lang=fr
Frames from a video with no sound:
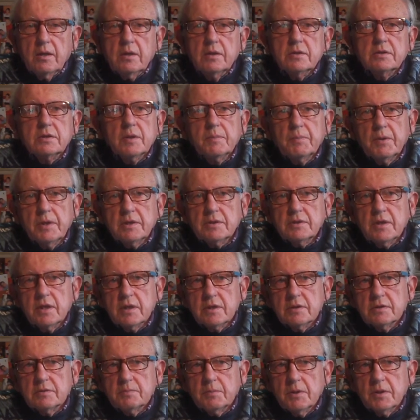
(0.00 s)
Et c'est pas ça
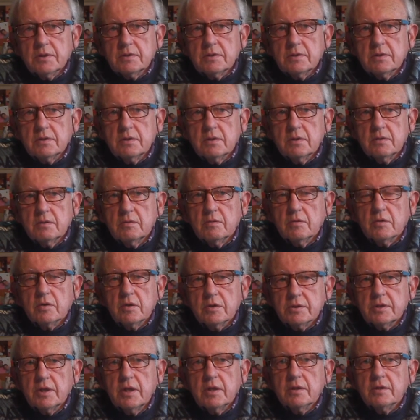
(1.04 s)
qui se passe. Le
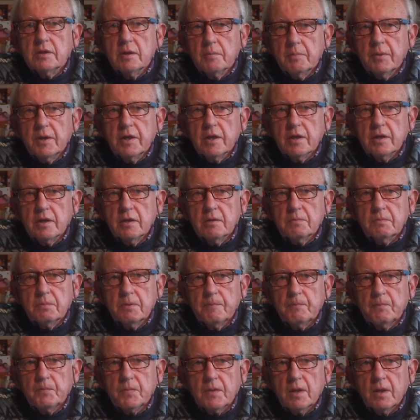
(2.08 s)
cancer n'est pas la grippe.
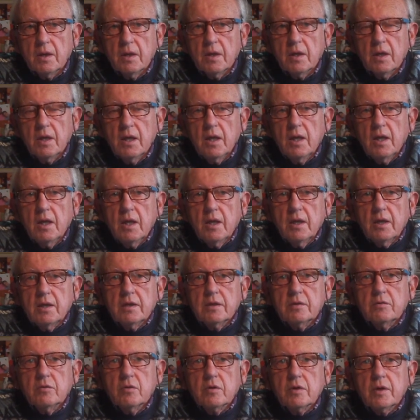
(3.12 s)
Hein.
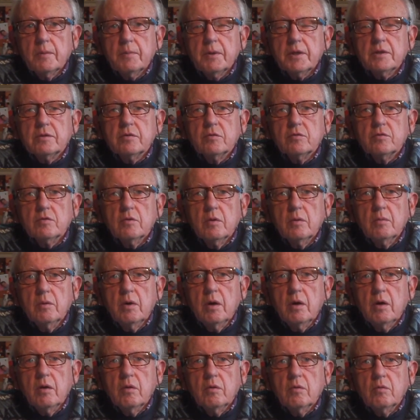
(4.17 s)
Et donc à partir du
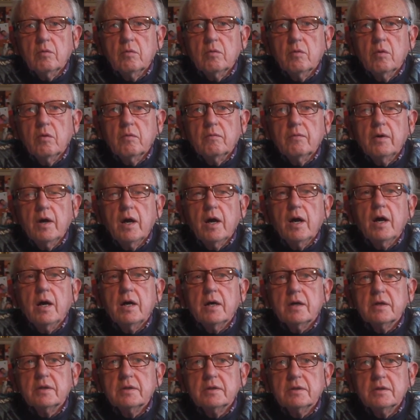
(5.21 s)
moment où on va
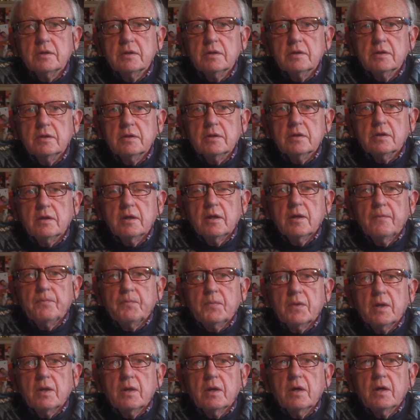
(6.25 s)
arrêter
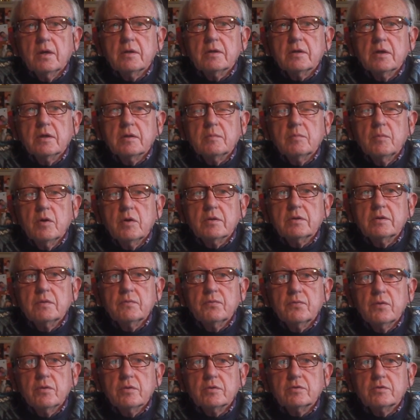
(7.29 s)
un traitement qui
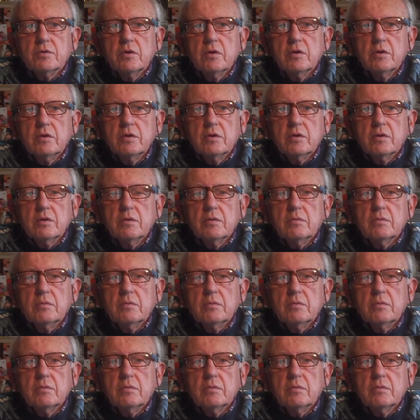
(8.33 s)
fonctionne,